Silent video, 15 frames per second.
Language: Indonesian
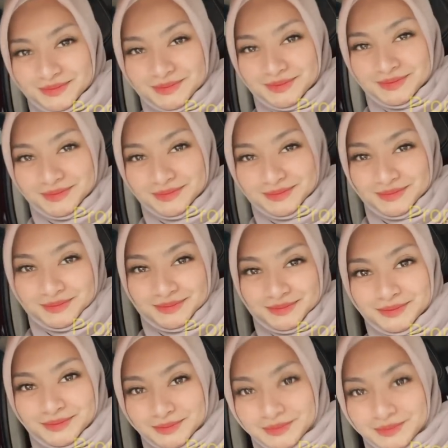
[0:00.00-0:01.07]
Ada
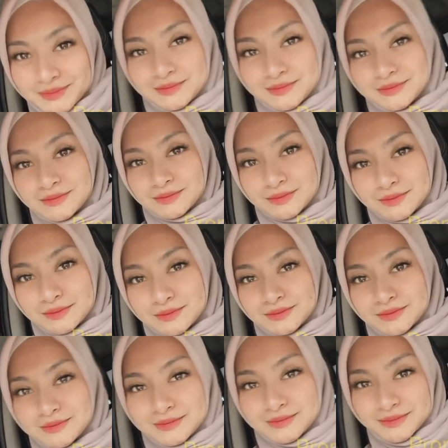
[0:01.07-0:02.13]
semuanya, tapi
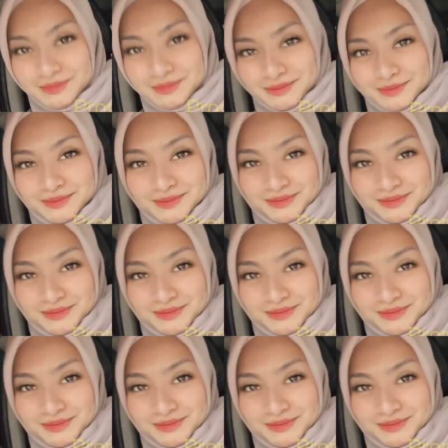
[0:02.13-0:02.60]
bukan